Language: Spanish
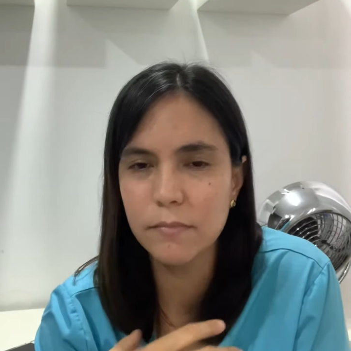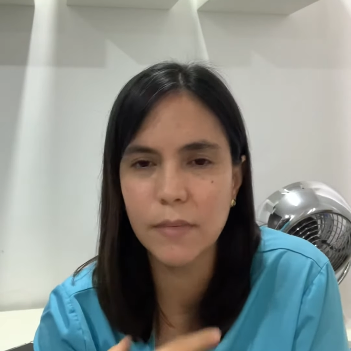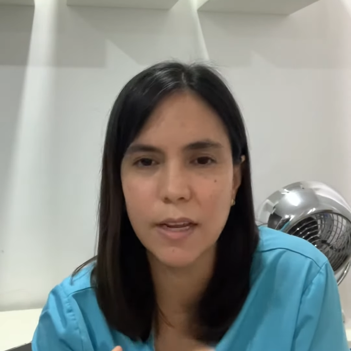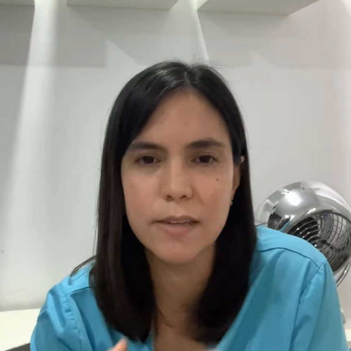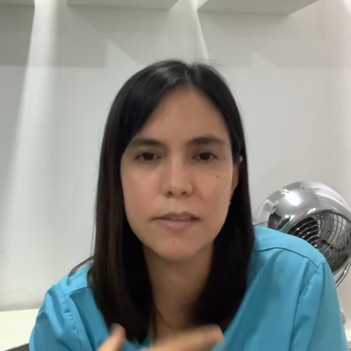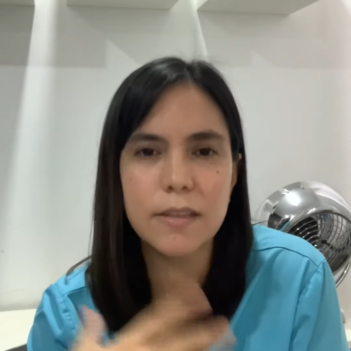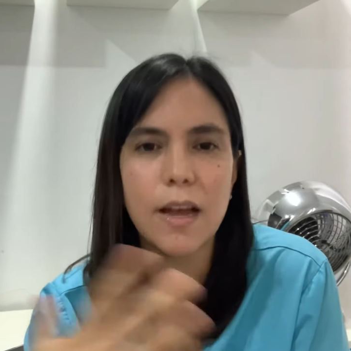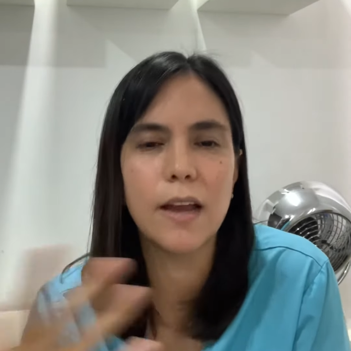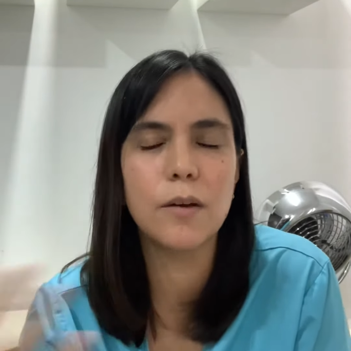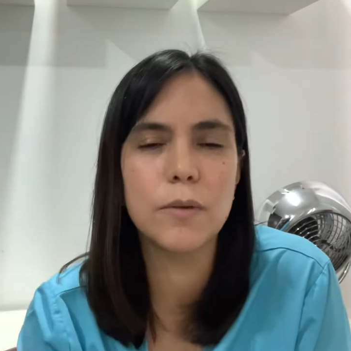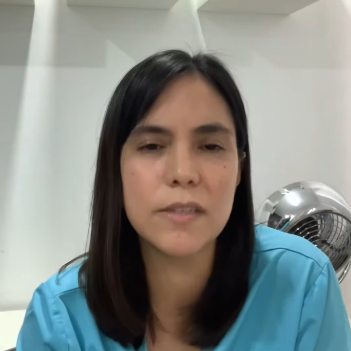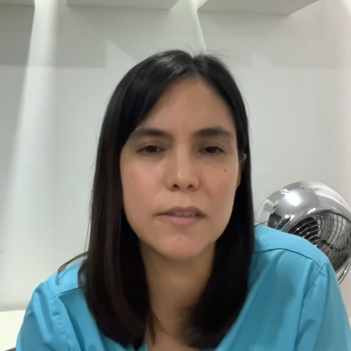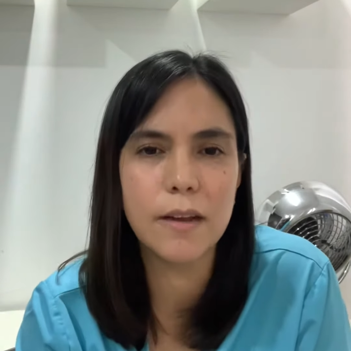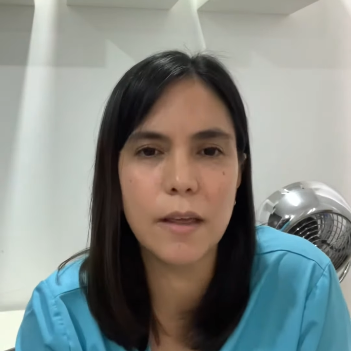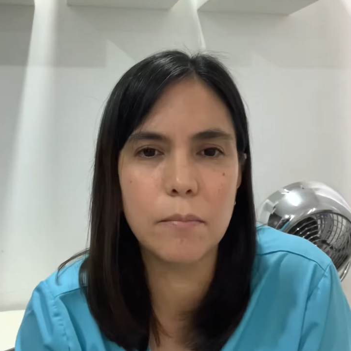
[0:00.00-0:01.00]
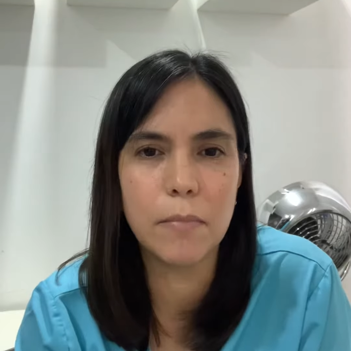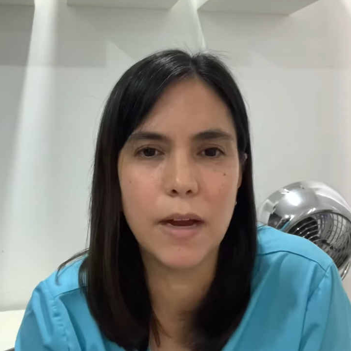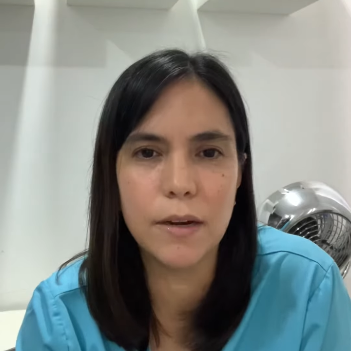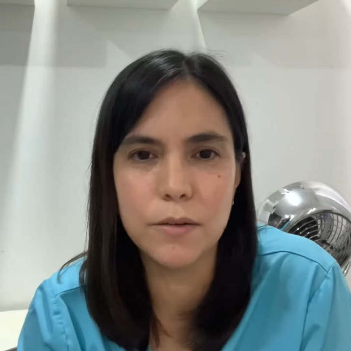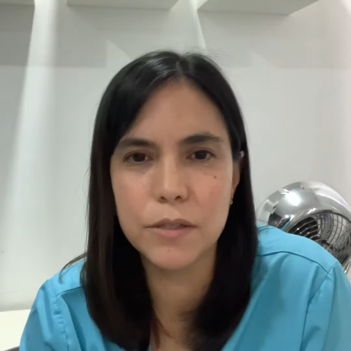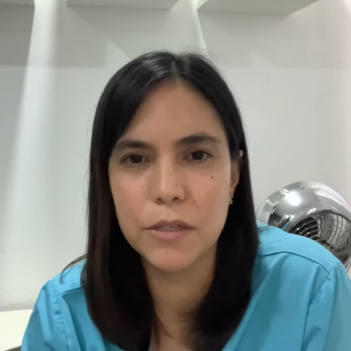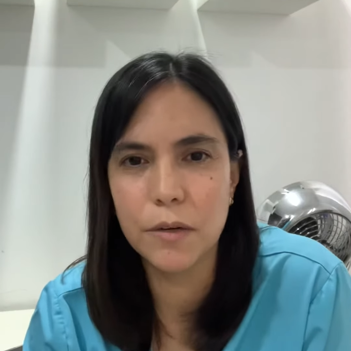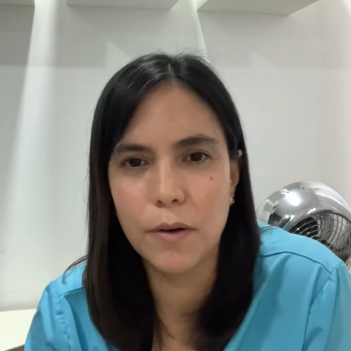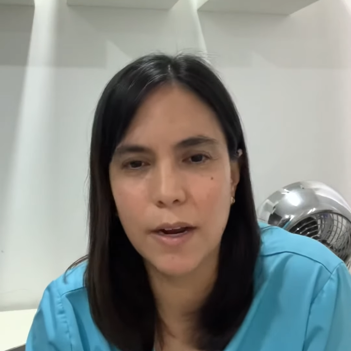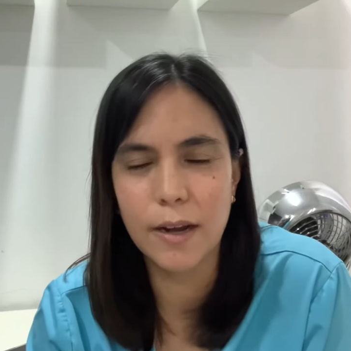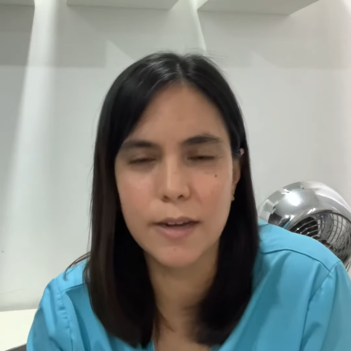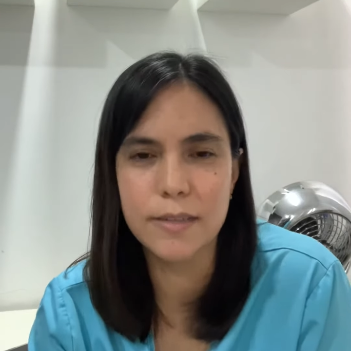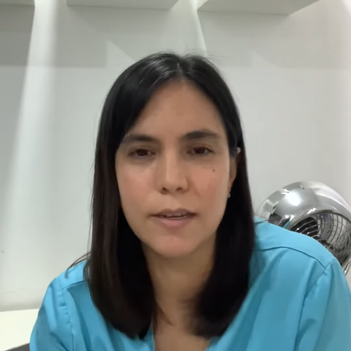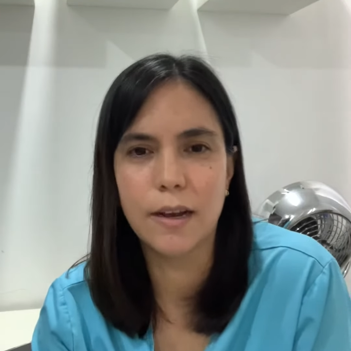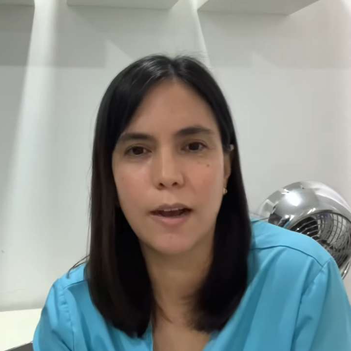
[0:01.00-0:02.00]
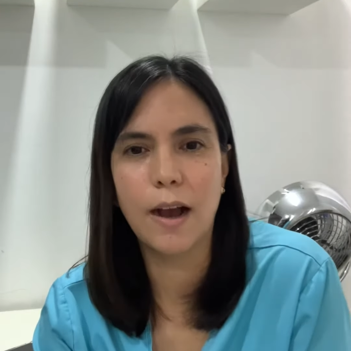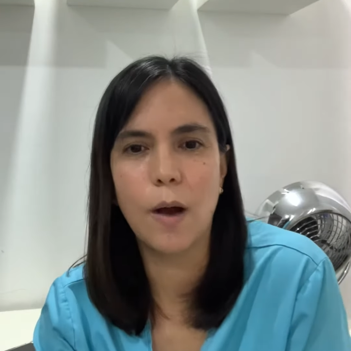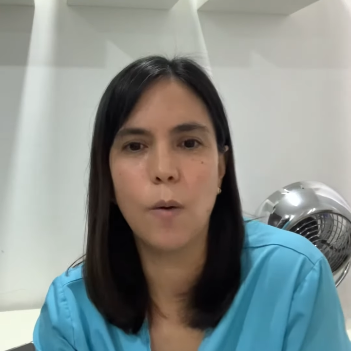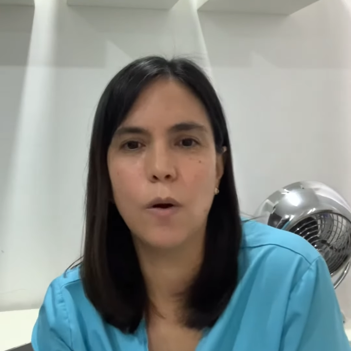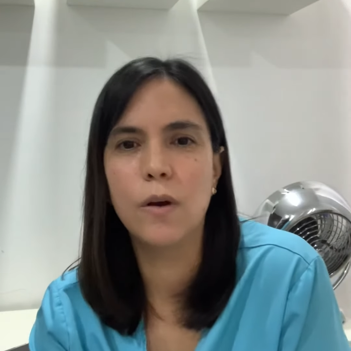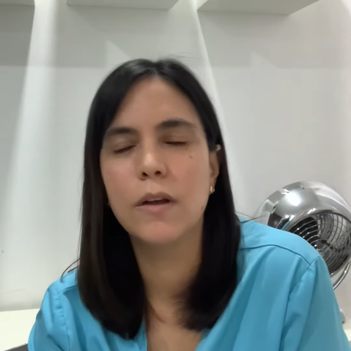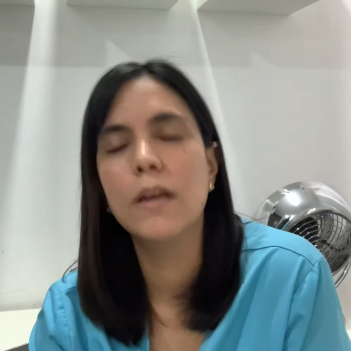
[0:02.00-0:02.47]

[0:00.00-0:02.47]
que está en nuestras manos llevarlas a cabo,